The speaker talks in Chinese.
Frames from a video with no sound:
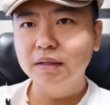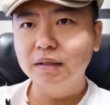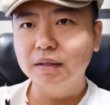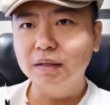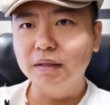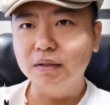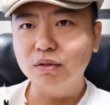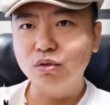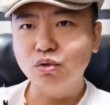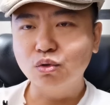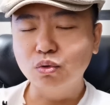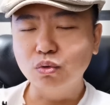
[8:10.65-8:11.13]

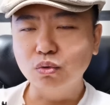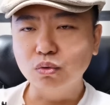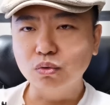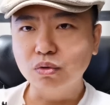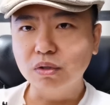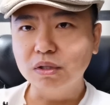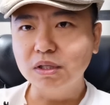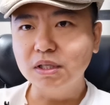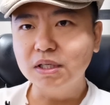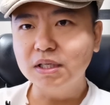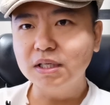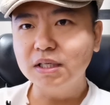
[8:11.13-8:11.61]
啊，储
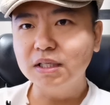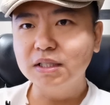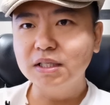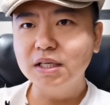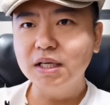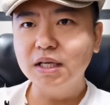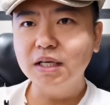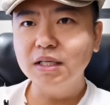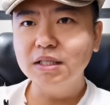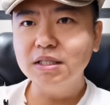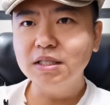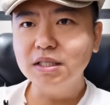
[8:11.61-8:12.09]
存的这个
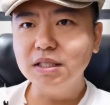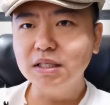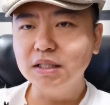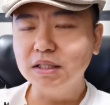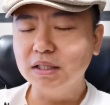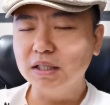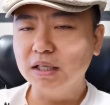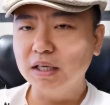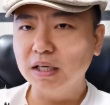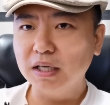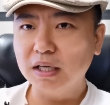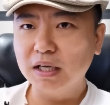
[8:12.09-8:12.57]
天然气，
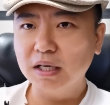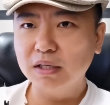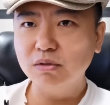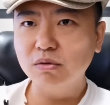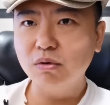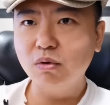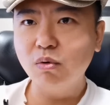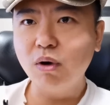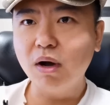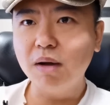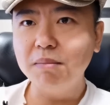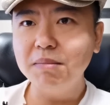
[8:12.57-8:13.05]
你可以从
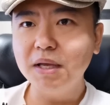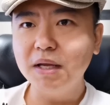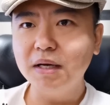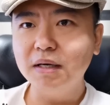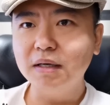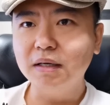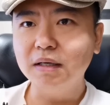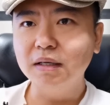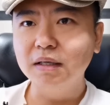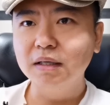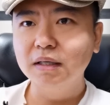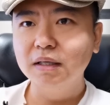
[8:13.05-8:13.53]
画面
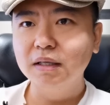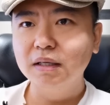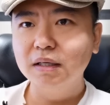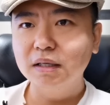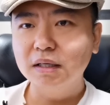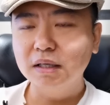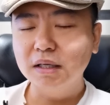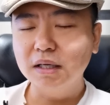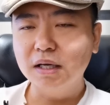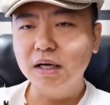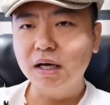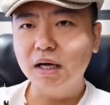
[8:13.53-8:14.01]
上
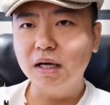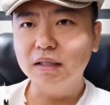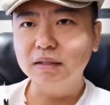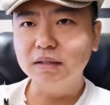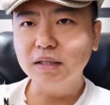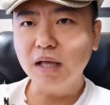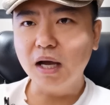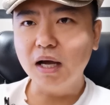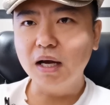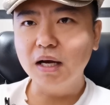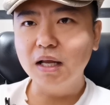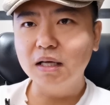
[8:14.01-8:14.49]
可以看，
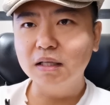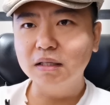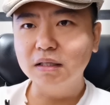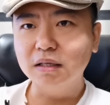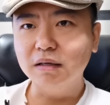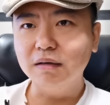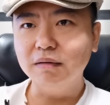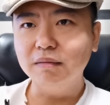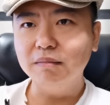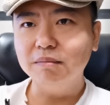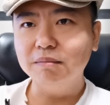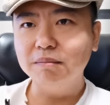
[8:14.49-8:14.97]
大量
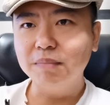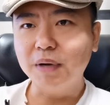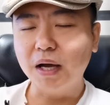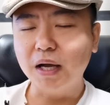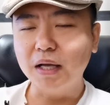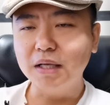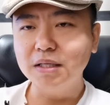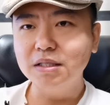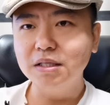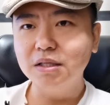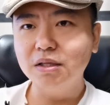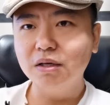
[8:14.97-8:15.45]
的
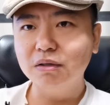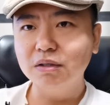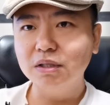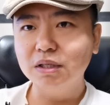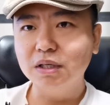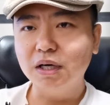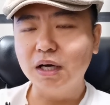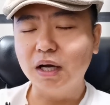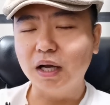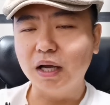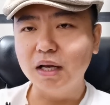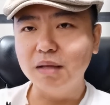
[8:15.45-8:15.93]
排泄到这
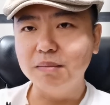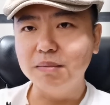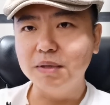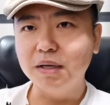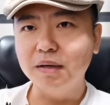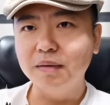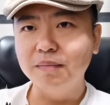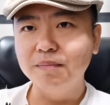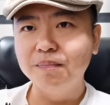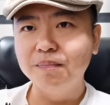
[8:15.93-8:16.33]
个海里边。